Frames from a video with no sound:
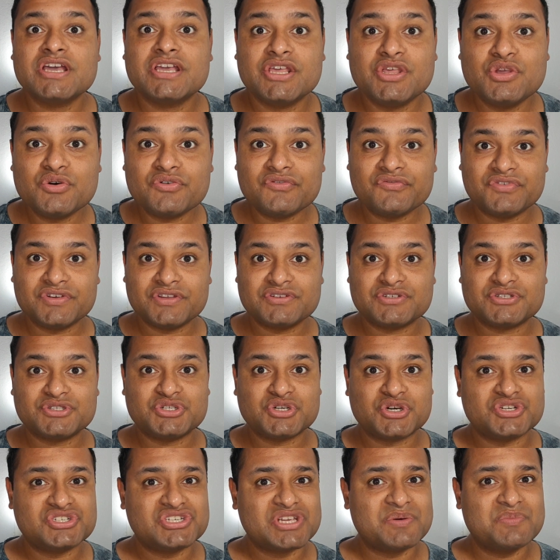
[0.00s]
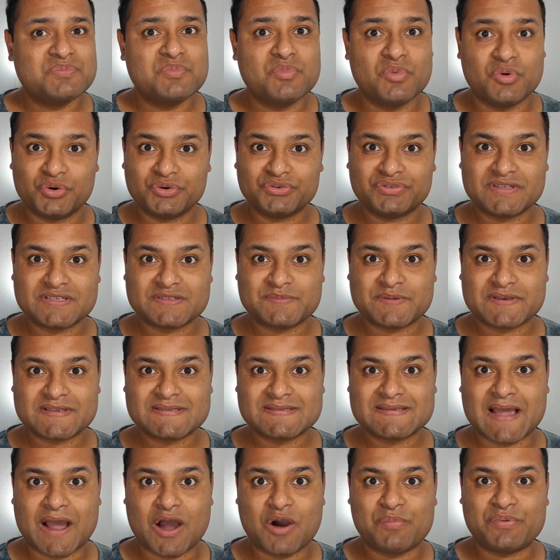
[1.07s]
e o vídeo de hoje é muito
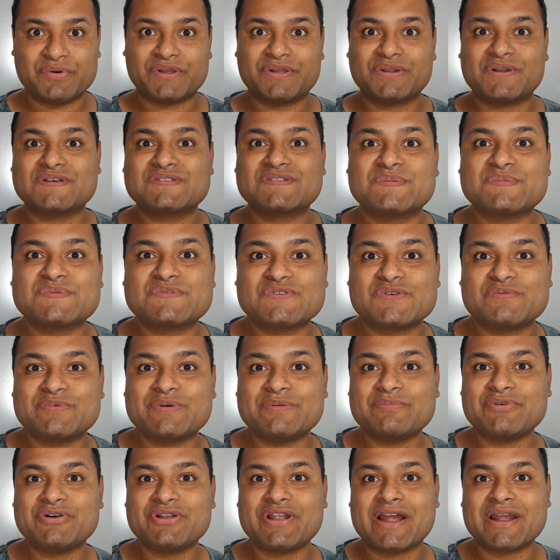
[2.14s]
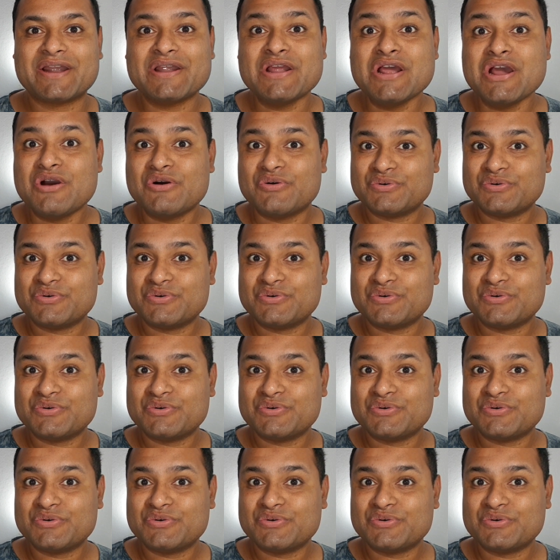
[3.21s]
especial porque nós vamos comemorar